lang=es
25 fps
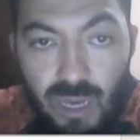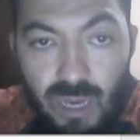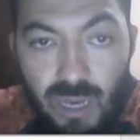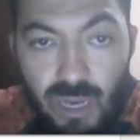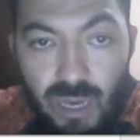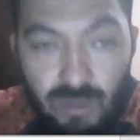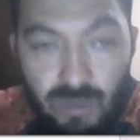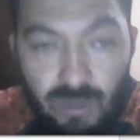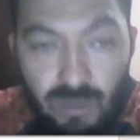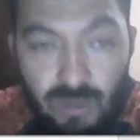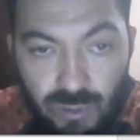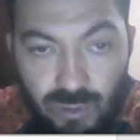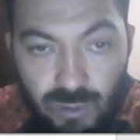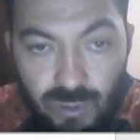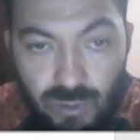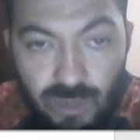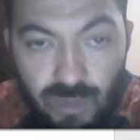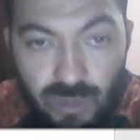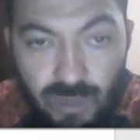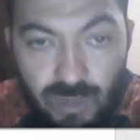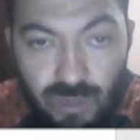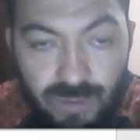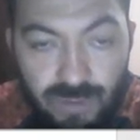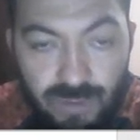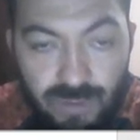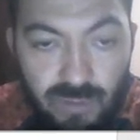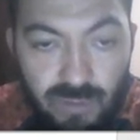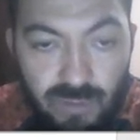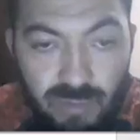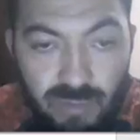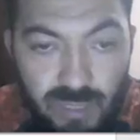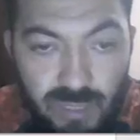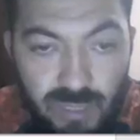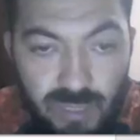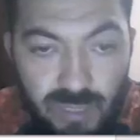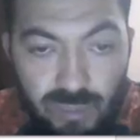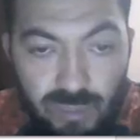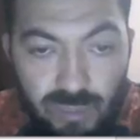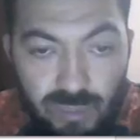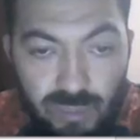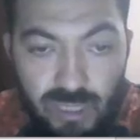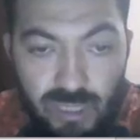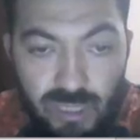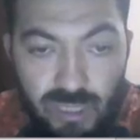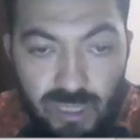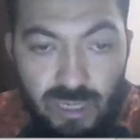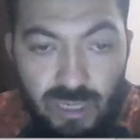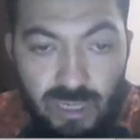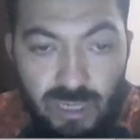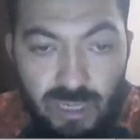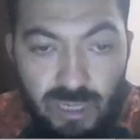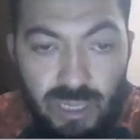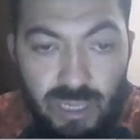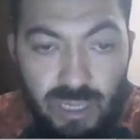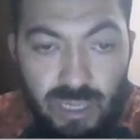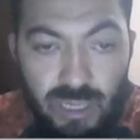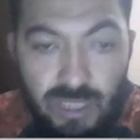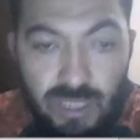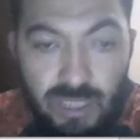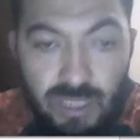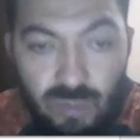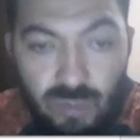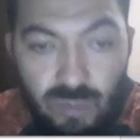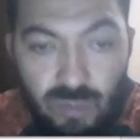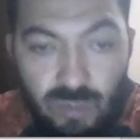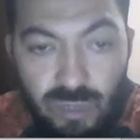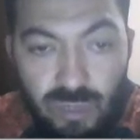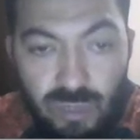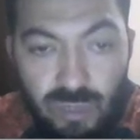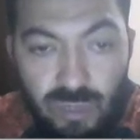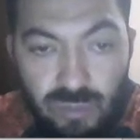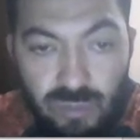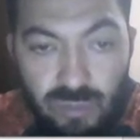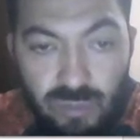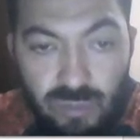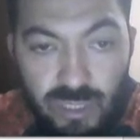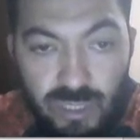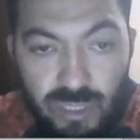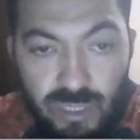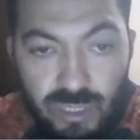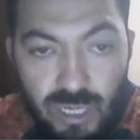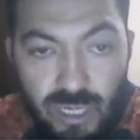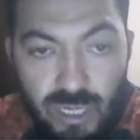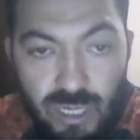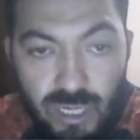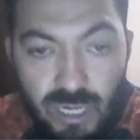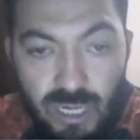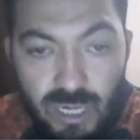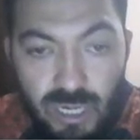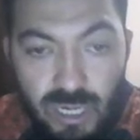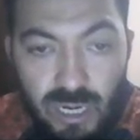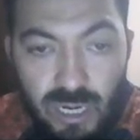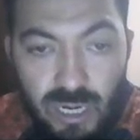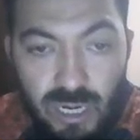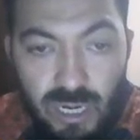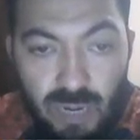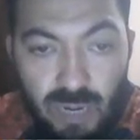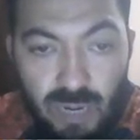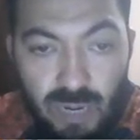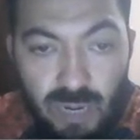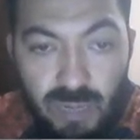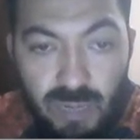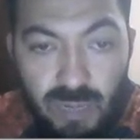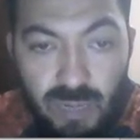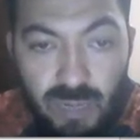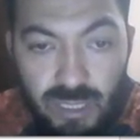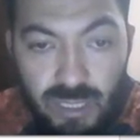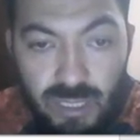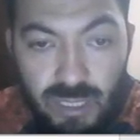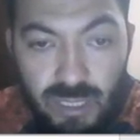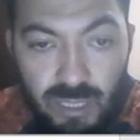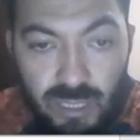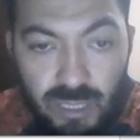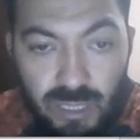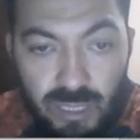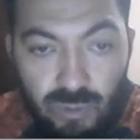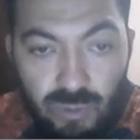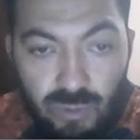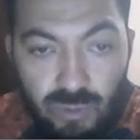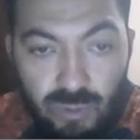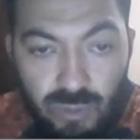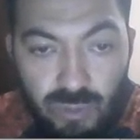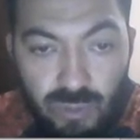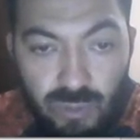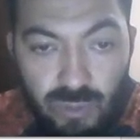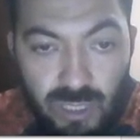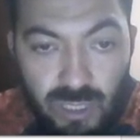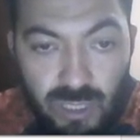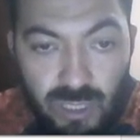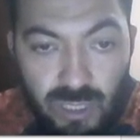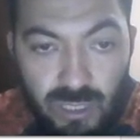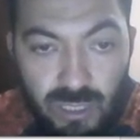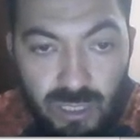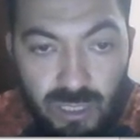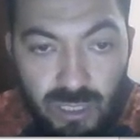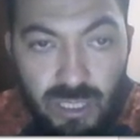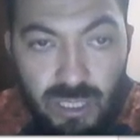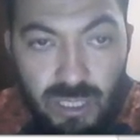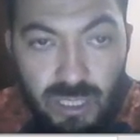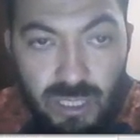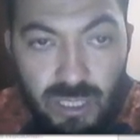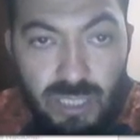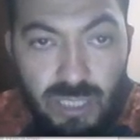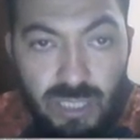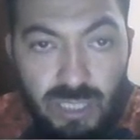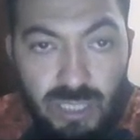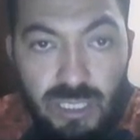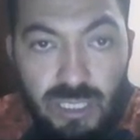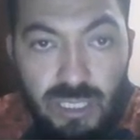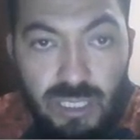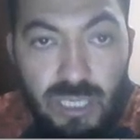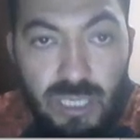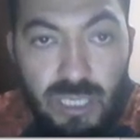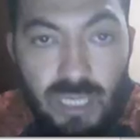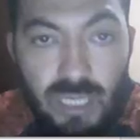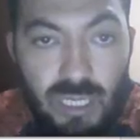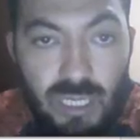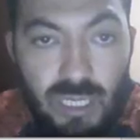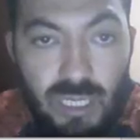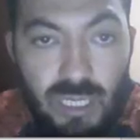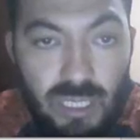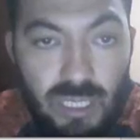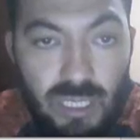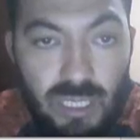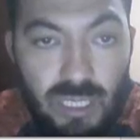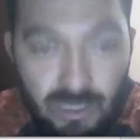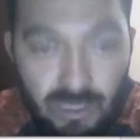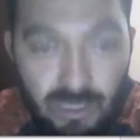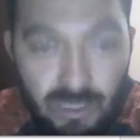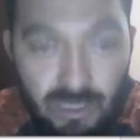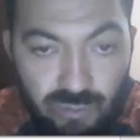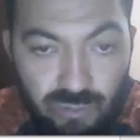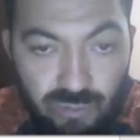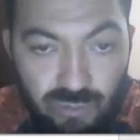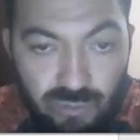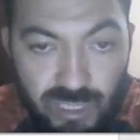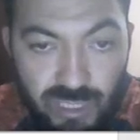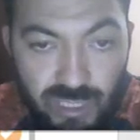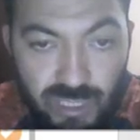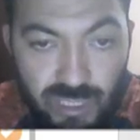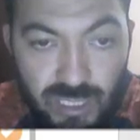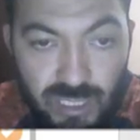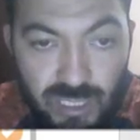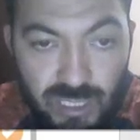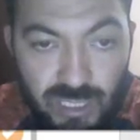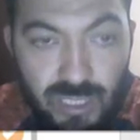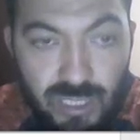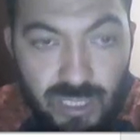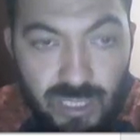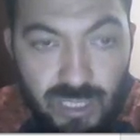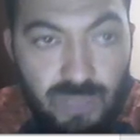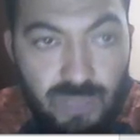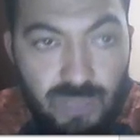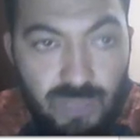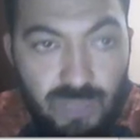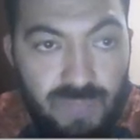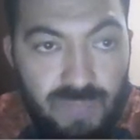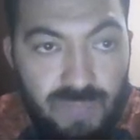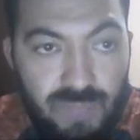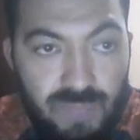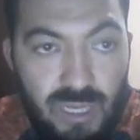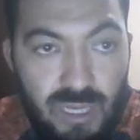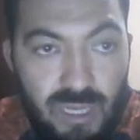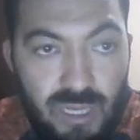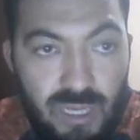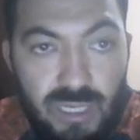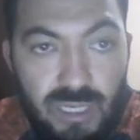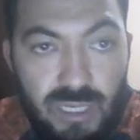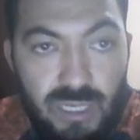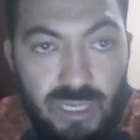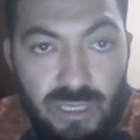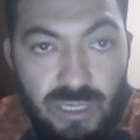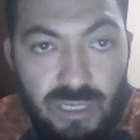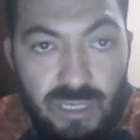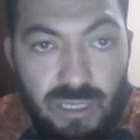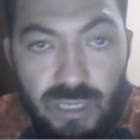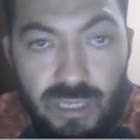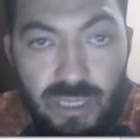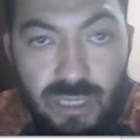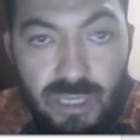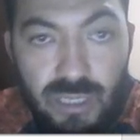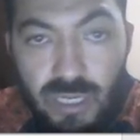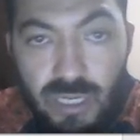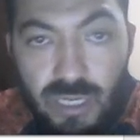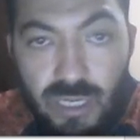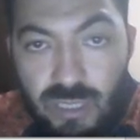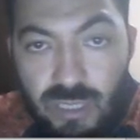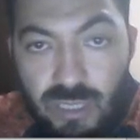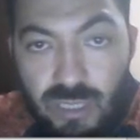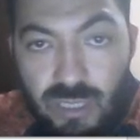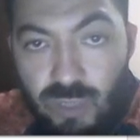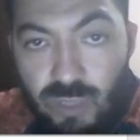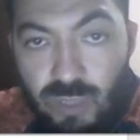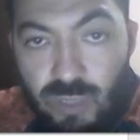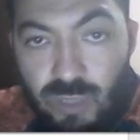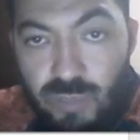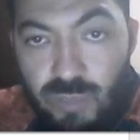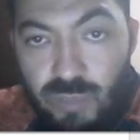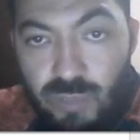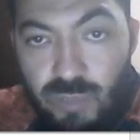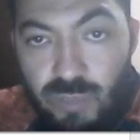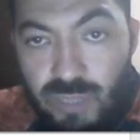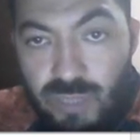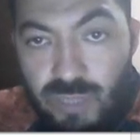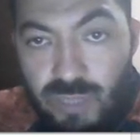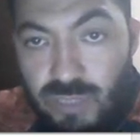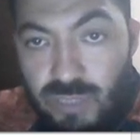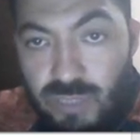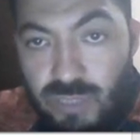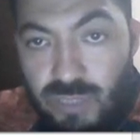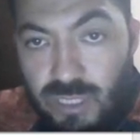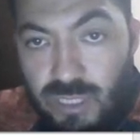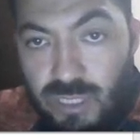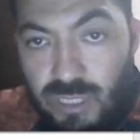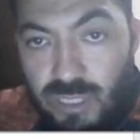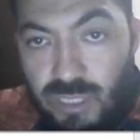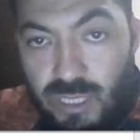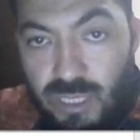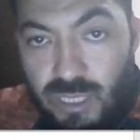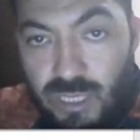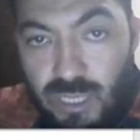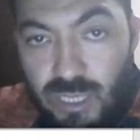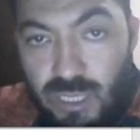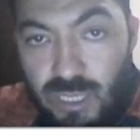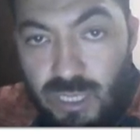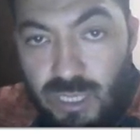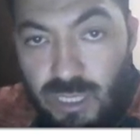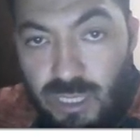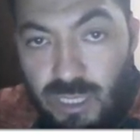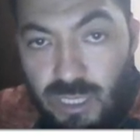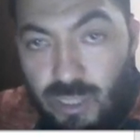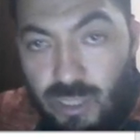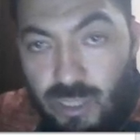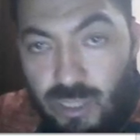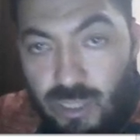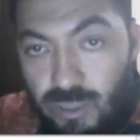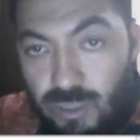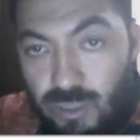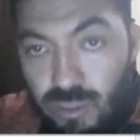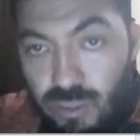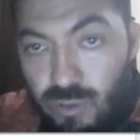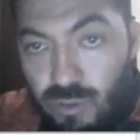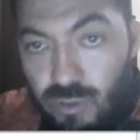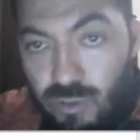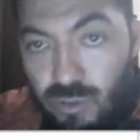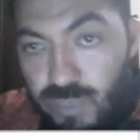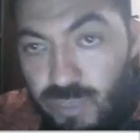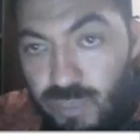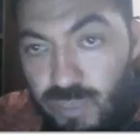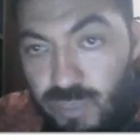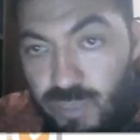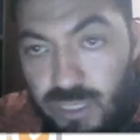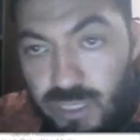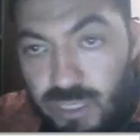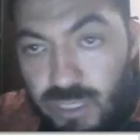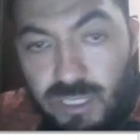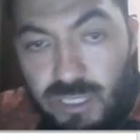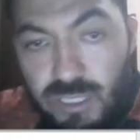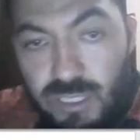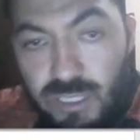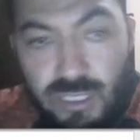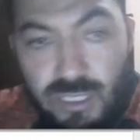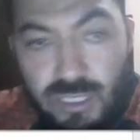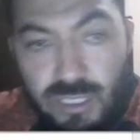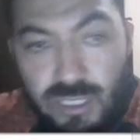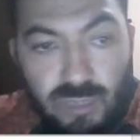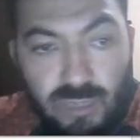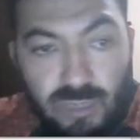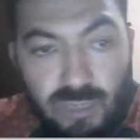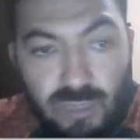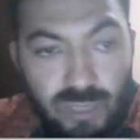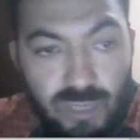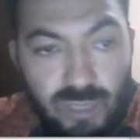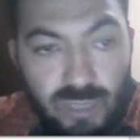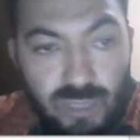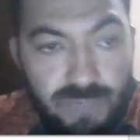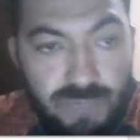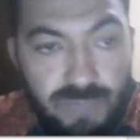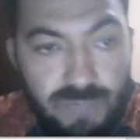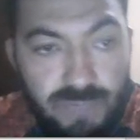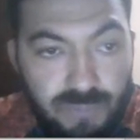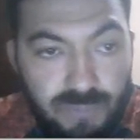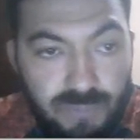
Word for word: a nuestro gráfico empezamos a realizar como tal pues la, parte que nos toca de las de las fuerzas listo aquí realizamos las operaciones de dentro de los paréntesis y tenemos que